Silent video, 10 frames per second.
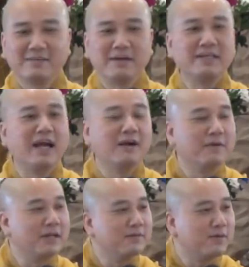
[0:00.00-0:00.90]
bây giờ
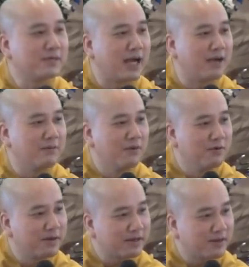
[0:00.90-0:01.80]
mà đi vô chợ
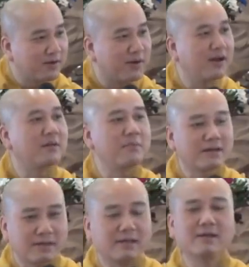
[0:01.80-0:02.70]
mua mấy cái đồ đó là
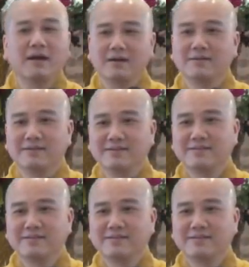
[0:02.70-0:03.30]
mắc tiền hơn